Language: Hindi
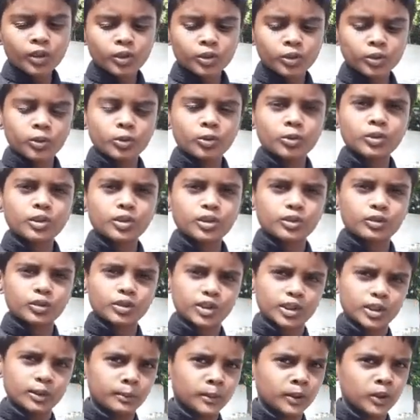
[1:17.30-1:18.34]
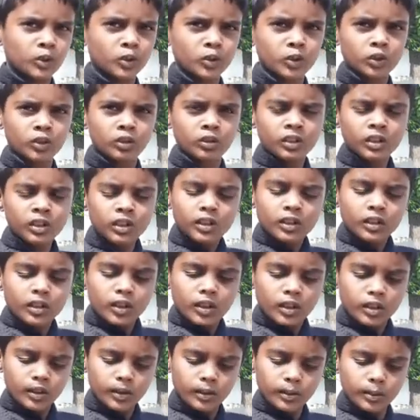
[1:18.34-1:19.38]
तो उस खुशी में
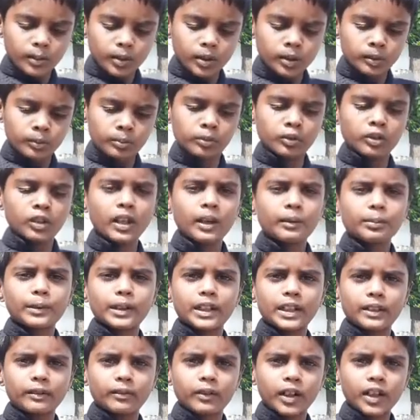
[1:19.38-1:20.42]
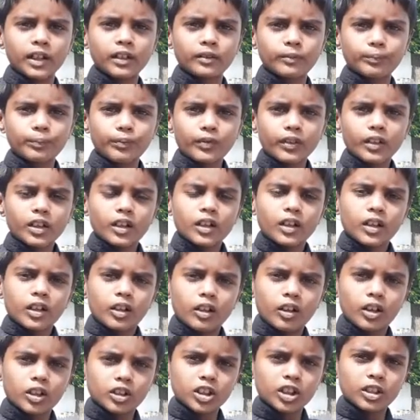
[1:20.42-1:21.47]
दोनों पूरा परिवार
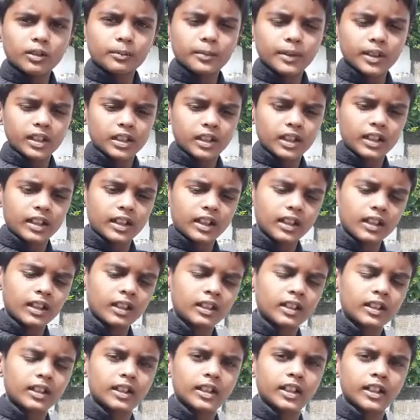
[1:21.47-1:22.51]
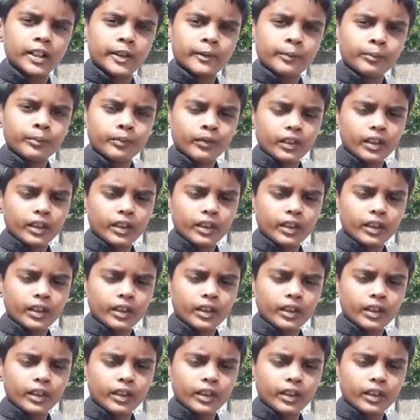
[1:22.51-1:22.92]
होटल में खाना खाने गया